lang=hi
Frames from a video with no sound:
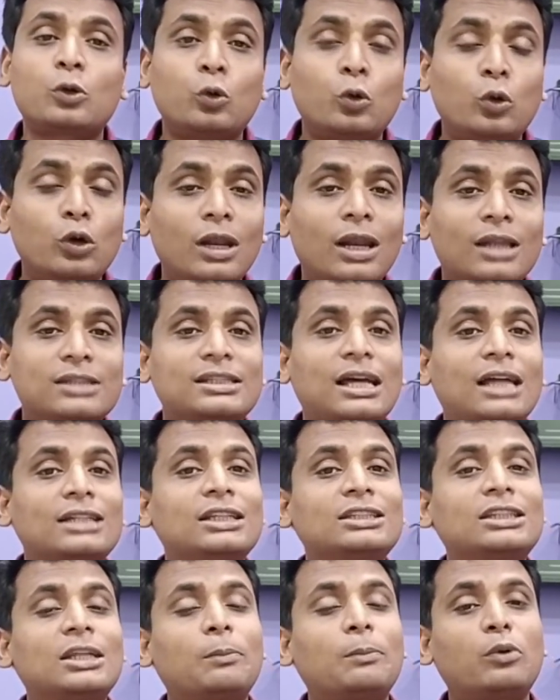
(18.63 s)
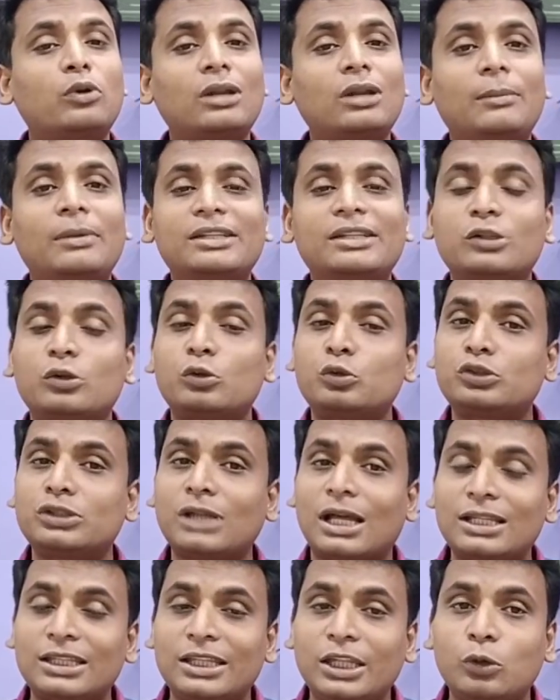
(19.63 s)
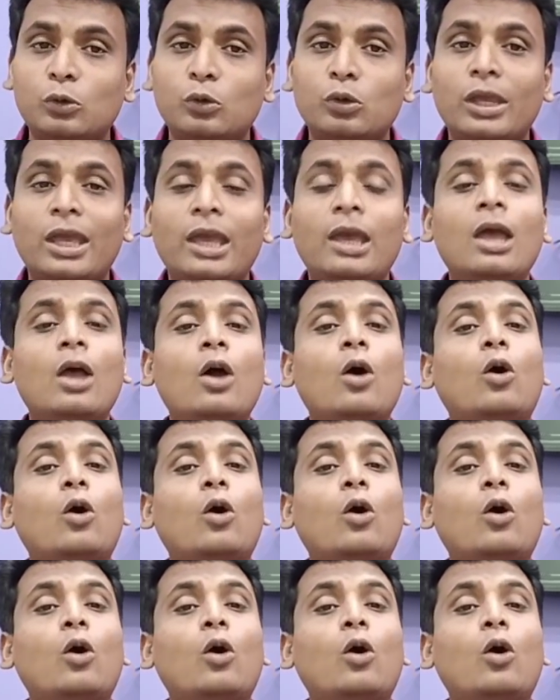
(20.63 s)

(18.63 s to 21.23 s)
कोडर ज़्यादातर प्रोग्रामर ज़रूर जानते होंगे